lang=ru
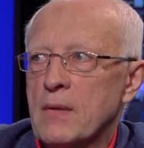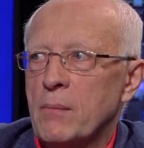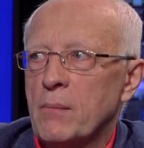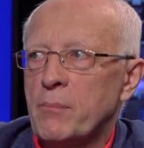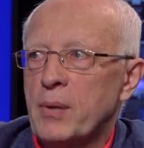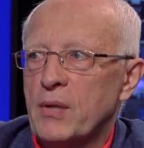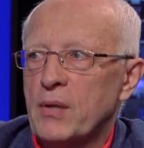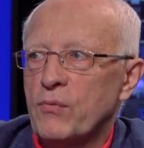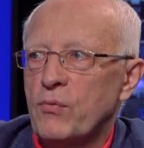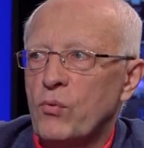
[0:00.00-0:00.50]

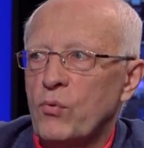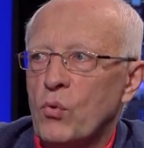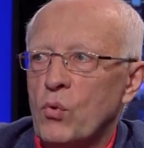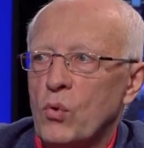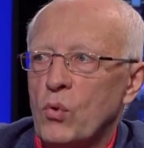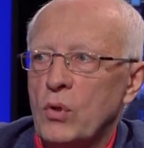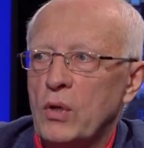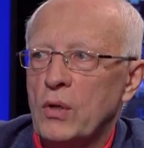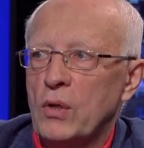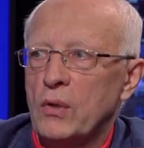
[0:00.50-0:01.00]

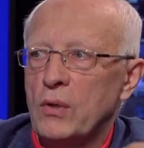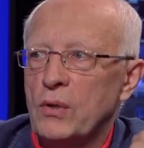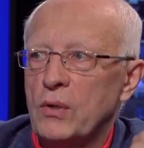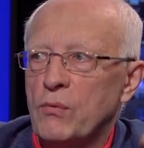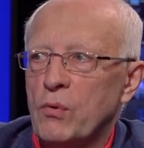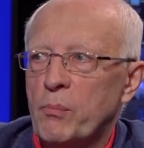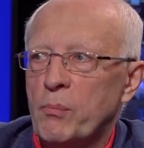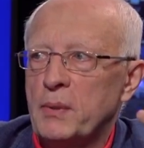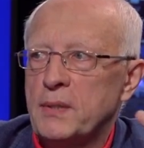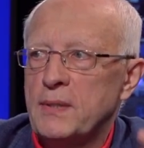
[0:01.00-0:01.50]
портфолио,
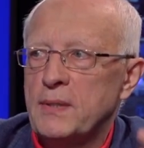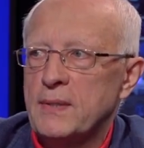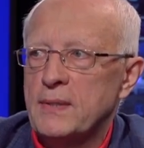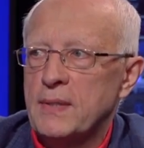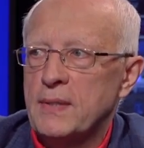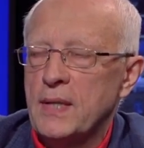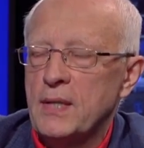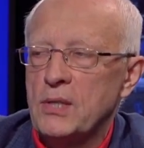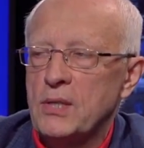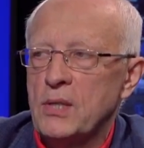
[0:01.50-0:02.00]
его
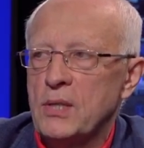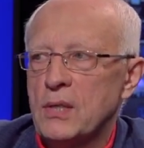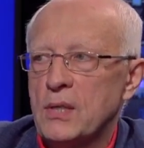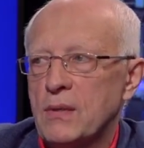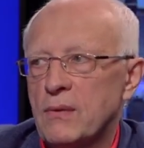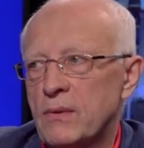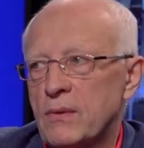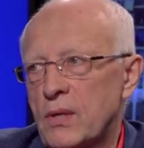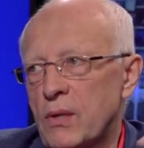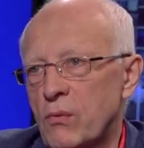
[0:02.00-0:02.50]

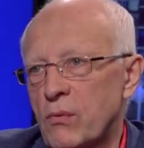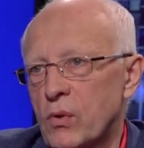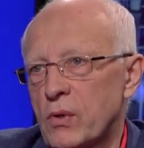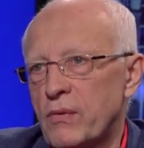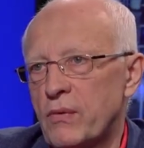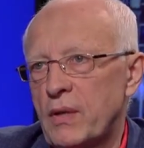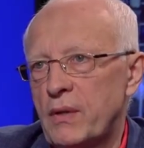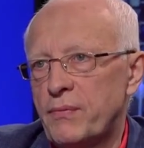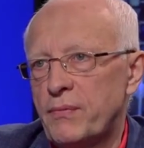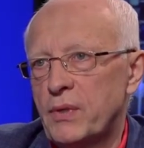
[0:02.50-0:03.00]
позиционирования, его
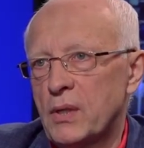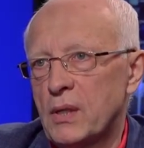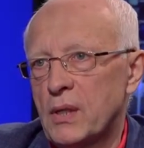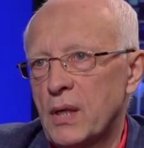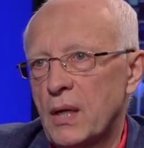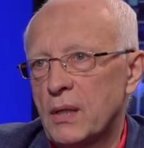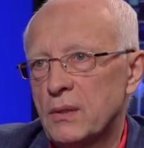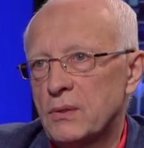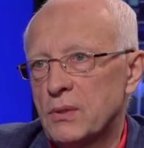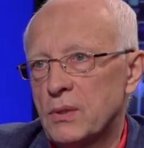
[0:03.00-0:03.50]

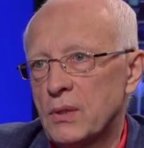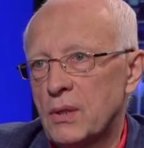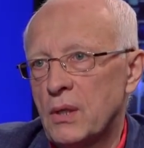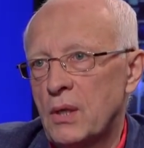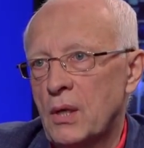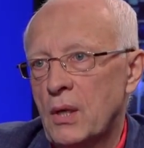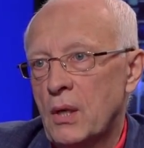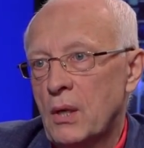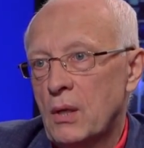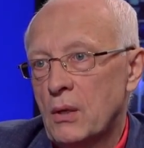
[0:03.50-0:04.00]
квалификации,
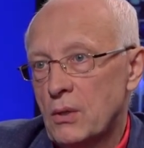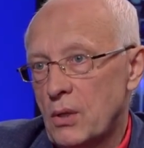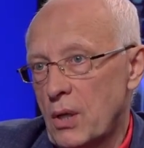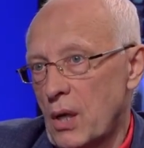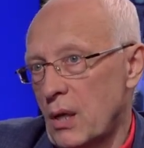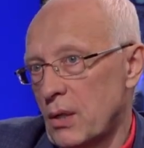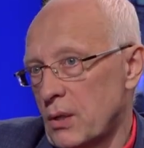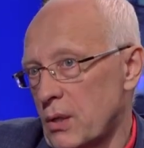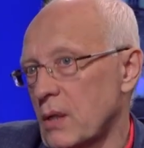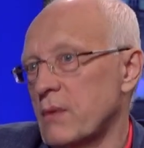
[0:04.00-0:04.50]

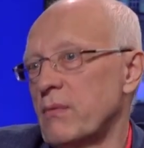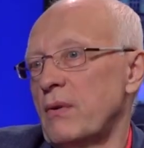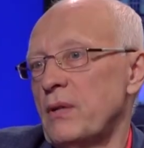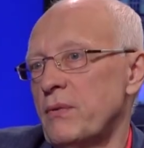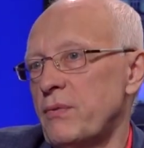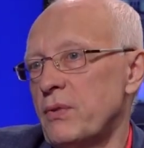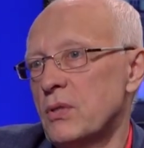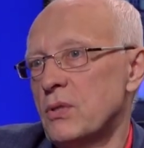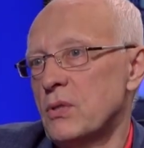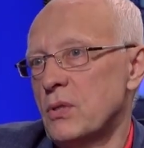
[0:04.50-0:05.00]
да, это
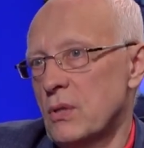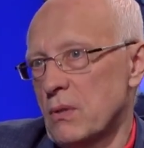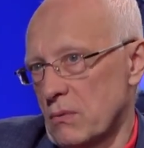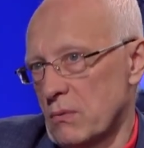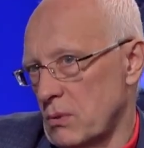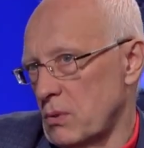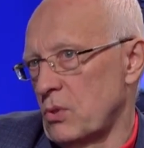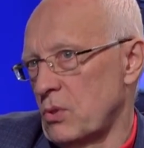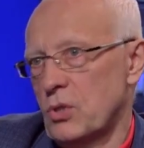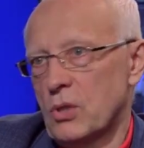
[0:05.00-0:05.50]

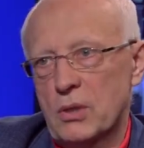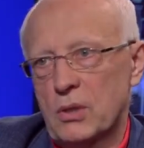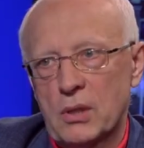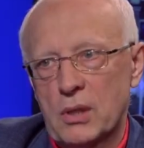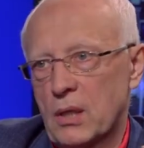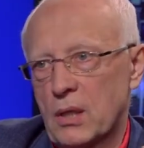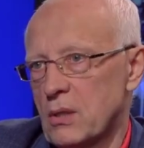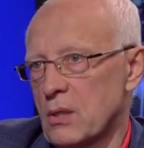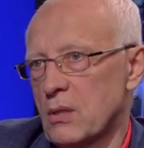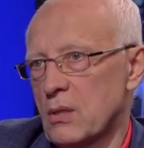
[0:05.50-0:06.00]
квалифицированный
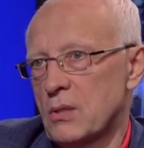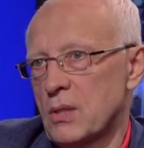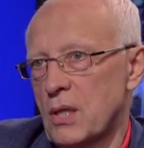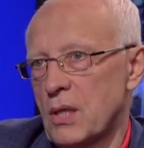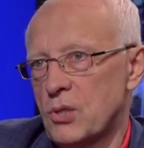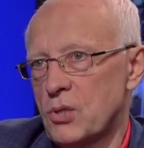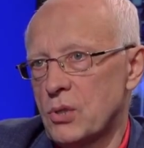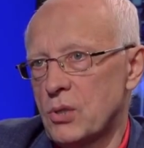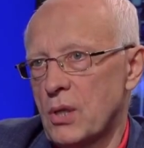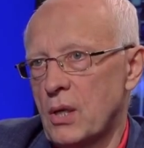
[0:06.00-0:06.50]
человек,
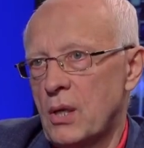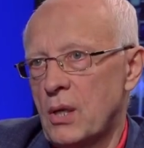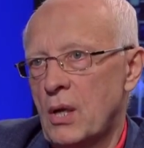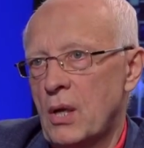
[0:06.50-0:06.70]
однозначно.